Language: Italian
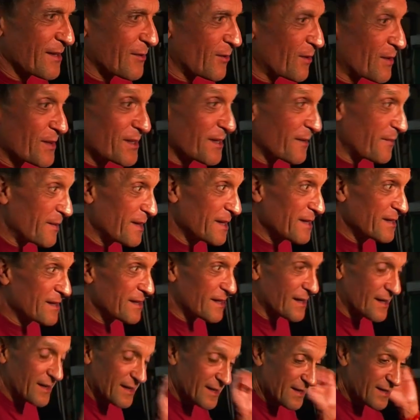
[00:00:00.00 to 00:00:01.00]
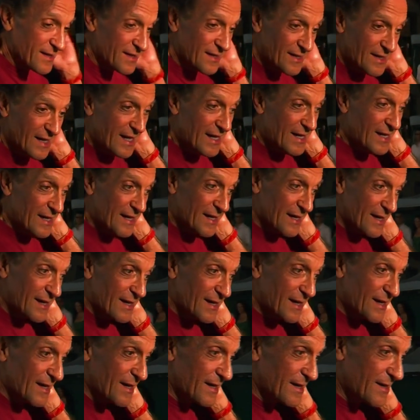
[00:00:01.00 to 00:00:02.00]
col divincere, disegnare
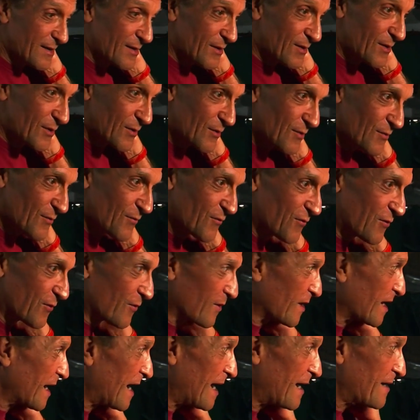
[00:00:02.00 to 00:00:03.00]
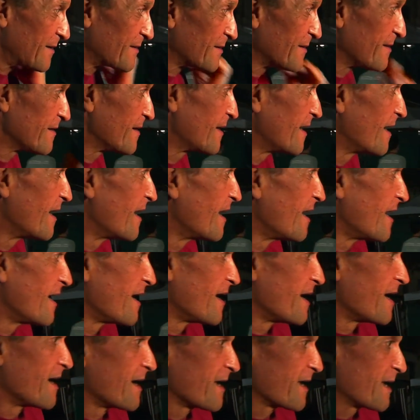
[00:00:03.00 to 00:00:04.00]
eh, un vulcano
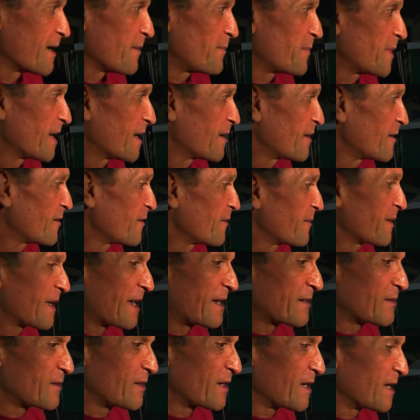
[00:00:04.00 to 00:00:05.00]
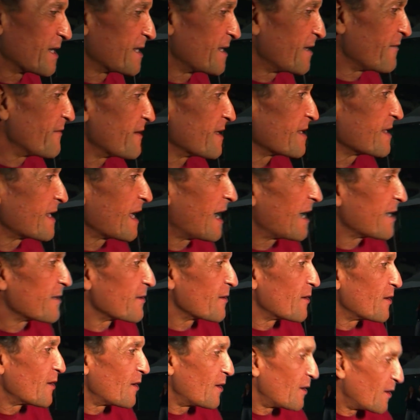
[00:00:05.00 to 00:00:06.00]
che piano piano è
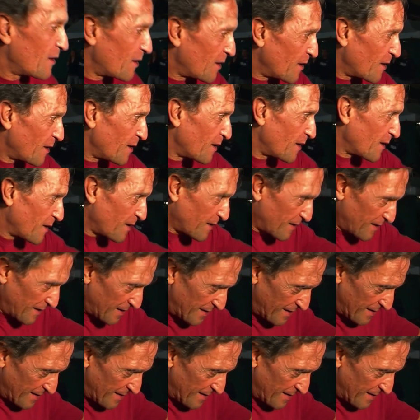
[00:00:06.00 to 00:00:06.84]
diventato